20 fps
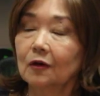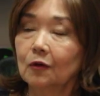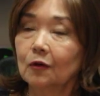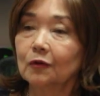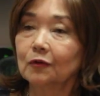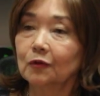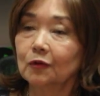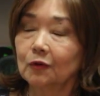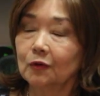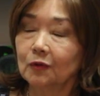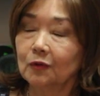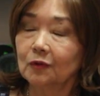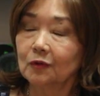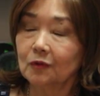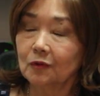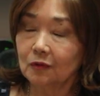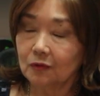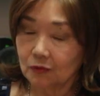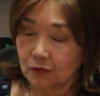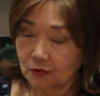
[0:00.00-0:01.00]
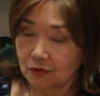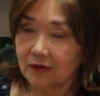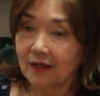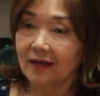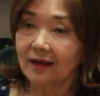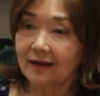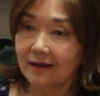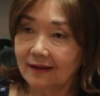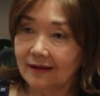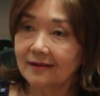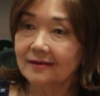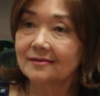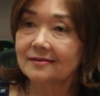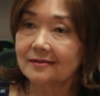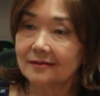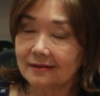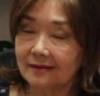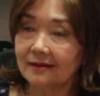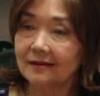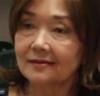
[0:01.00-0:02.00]
condoteles,
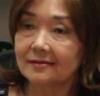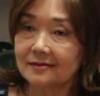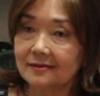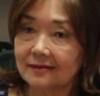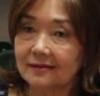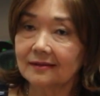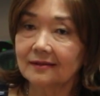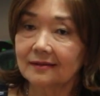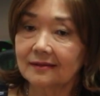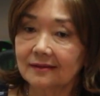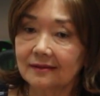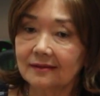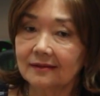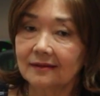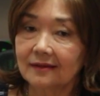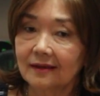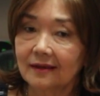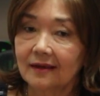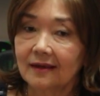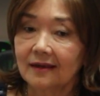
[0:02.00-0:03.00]
este,